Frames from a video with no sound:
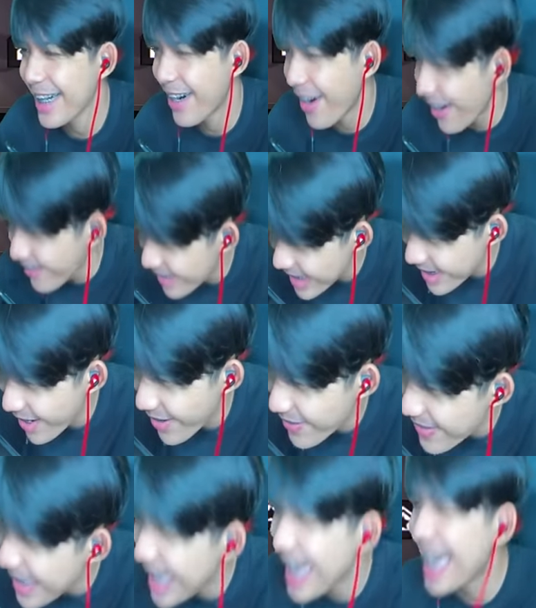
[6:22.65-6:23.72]
ของมันต้อง
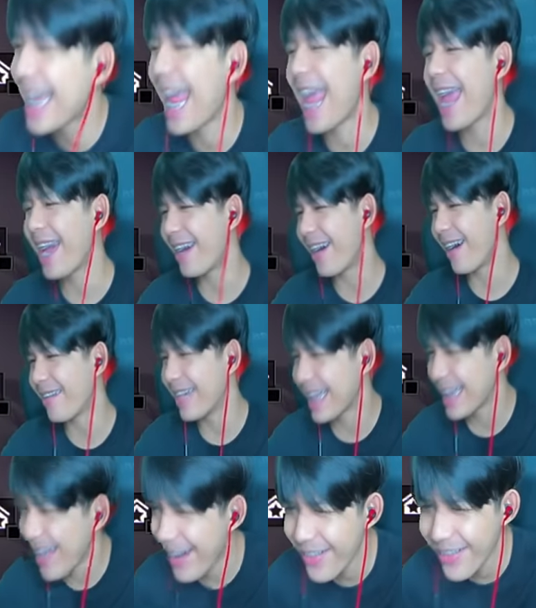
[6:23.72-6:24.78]
มีไงของมัน
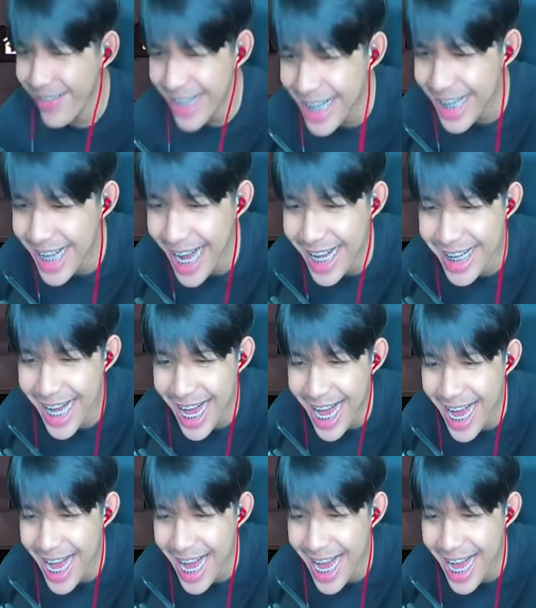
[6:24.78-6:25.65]
ต้องมีไงเย้